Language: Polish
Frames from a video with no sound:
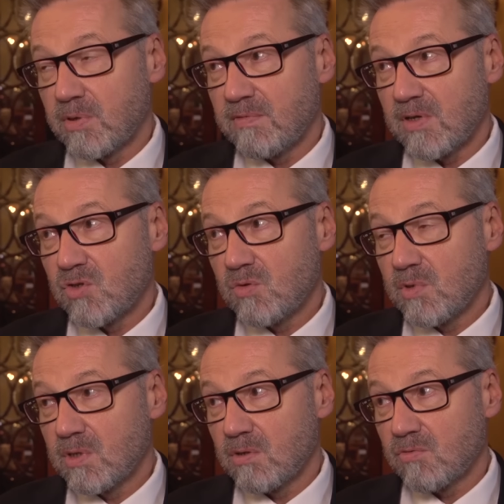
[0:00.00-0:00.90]
y,
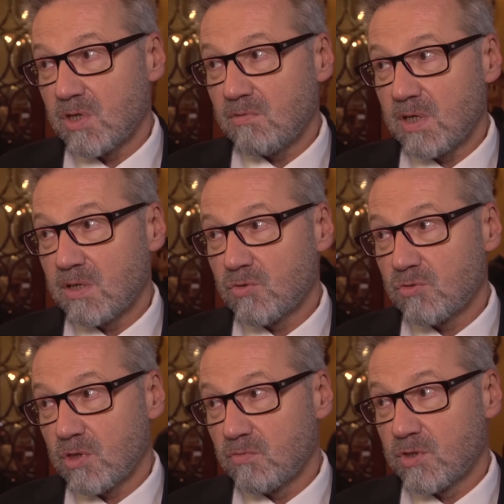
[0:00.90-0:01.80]
prowadzimy tą działalność
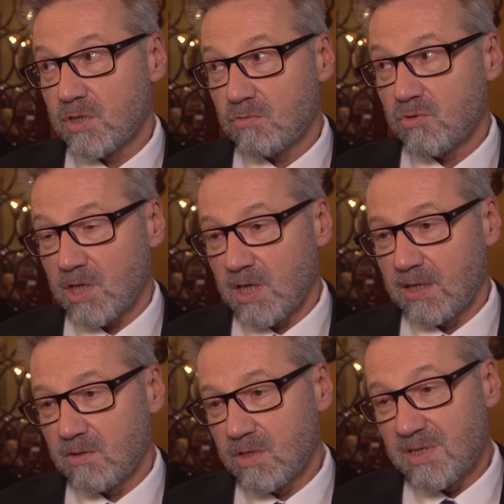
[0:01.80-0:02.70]
już od 23
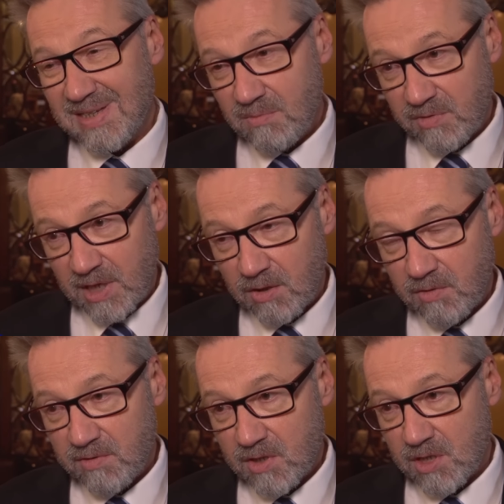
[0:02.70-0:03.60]
lat. Istniejemy w
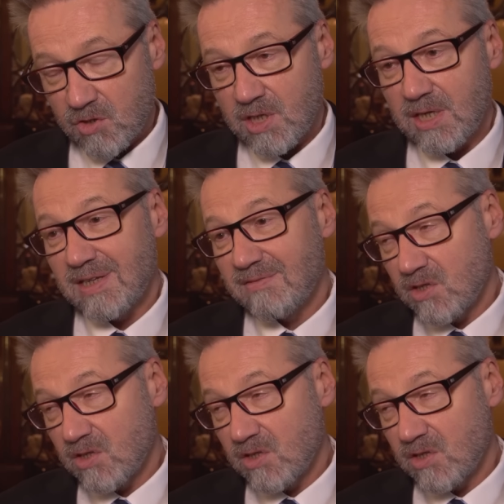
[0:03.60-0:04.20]
Krakowie 23 lata.